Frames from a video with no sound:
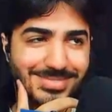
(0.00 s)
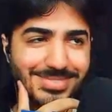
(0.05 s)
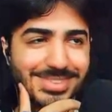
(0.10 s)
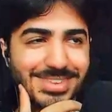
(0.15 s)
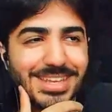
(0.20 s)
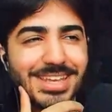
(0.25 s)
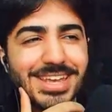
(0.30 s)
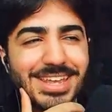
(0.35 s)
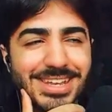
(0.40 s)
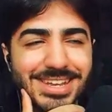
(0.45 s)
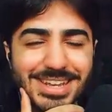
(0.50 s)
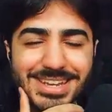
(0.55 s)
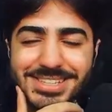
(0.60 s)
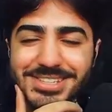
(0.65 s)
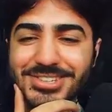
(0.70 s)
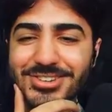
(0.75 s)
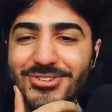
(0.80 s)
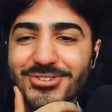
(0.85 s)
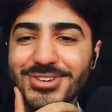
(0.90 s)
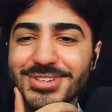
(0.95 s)
Digga, der
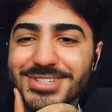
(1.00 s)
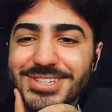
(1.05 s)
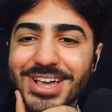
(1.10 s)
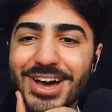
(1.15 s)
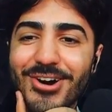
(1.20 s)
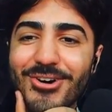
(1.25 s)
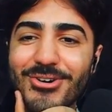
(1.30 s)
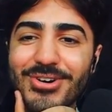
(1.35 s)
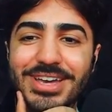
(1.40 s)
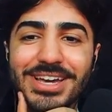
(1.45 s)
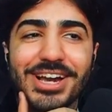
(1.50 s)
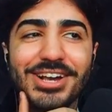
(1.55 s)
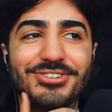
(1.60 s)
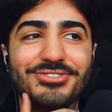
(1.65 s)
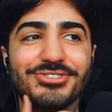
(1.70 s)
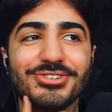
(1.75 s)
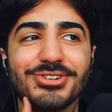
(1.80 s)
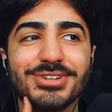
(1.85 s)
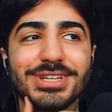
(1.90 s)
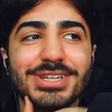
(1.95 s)
Song ist auch geil
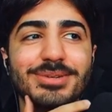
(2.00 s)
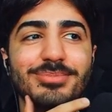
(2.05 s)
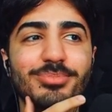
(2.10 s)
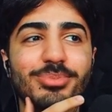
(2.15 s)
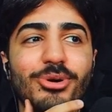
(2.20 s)
von ihm.